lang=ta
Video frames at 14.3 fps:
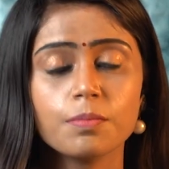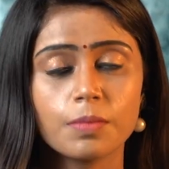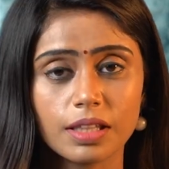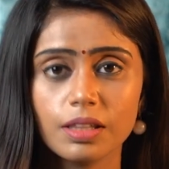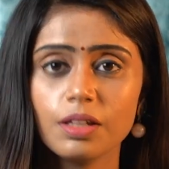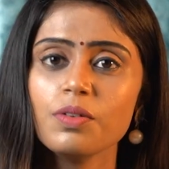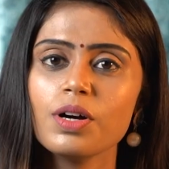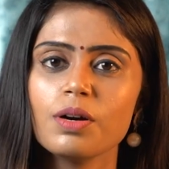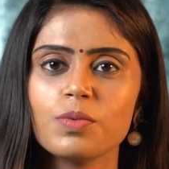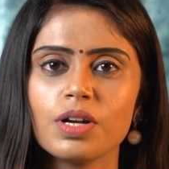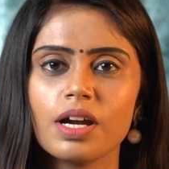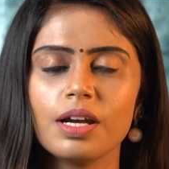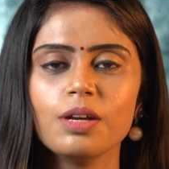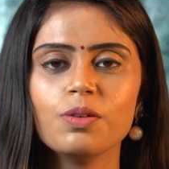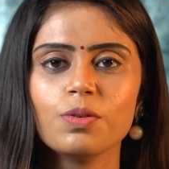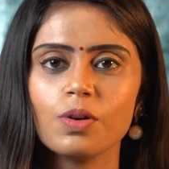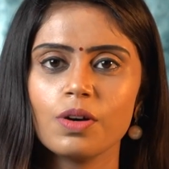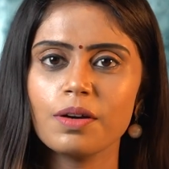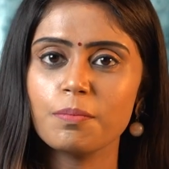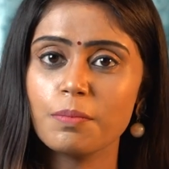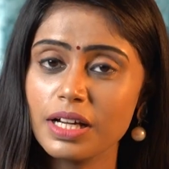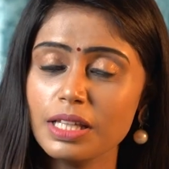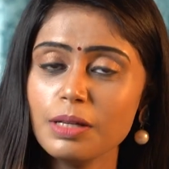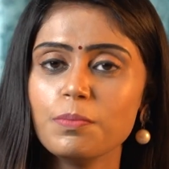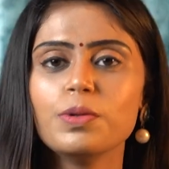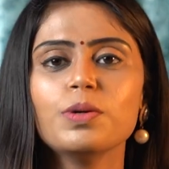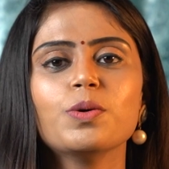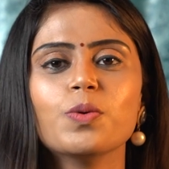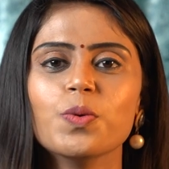மற்றவங்க முன்னாடி உங்களுடைய
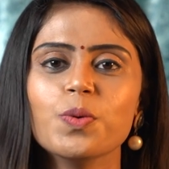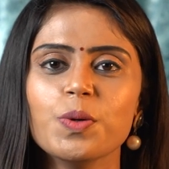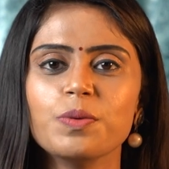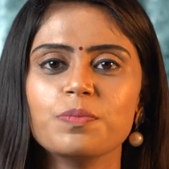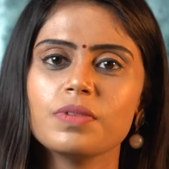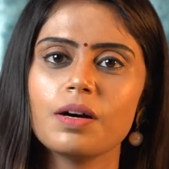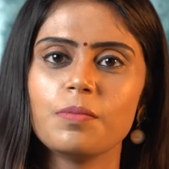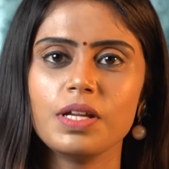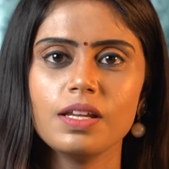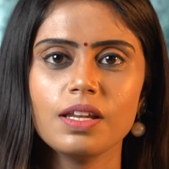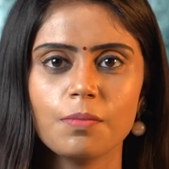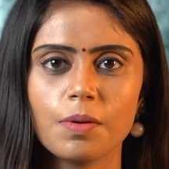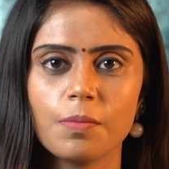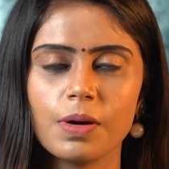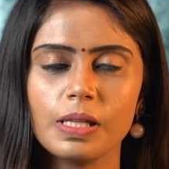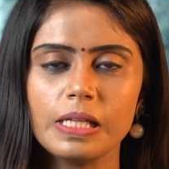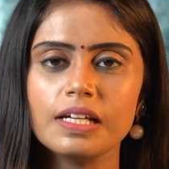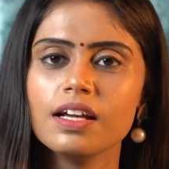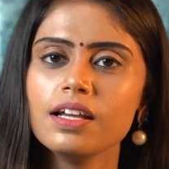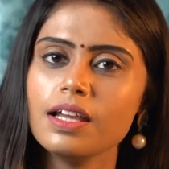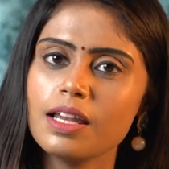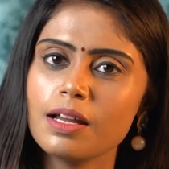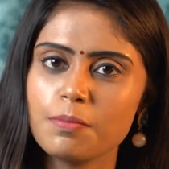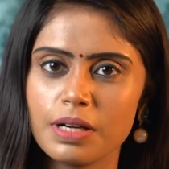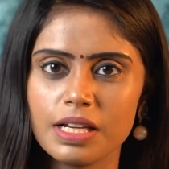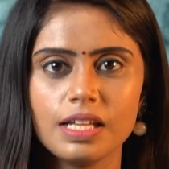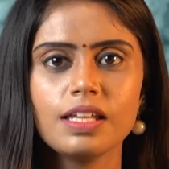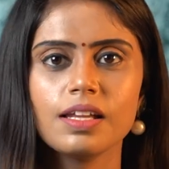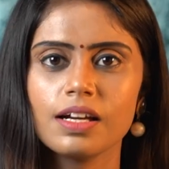மதிப்பு கூடும் அப்படின்னு நம்பப்படுது ஏன்னா
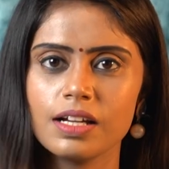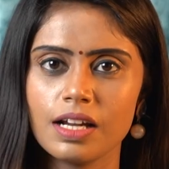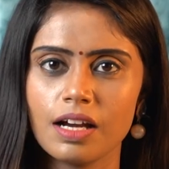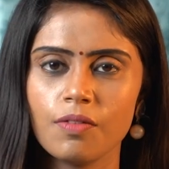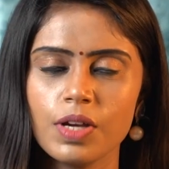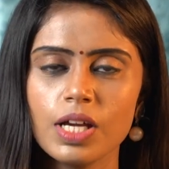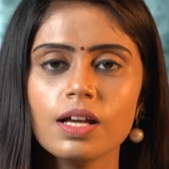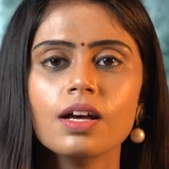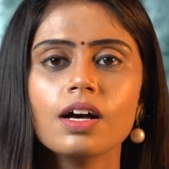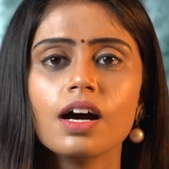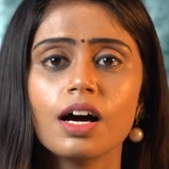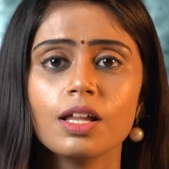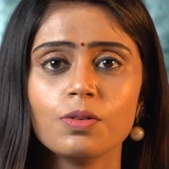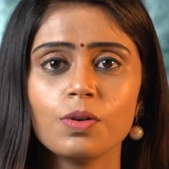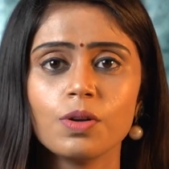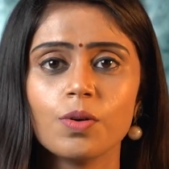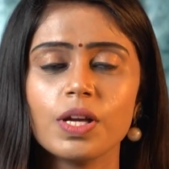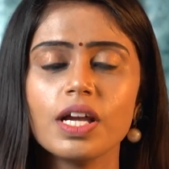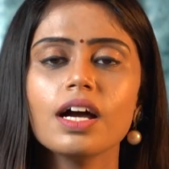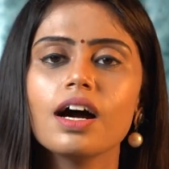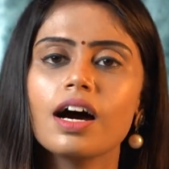மயிலிறகுனாவே அது உங்களுடைய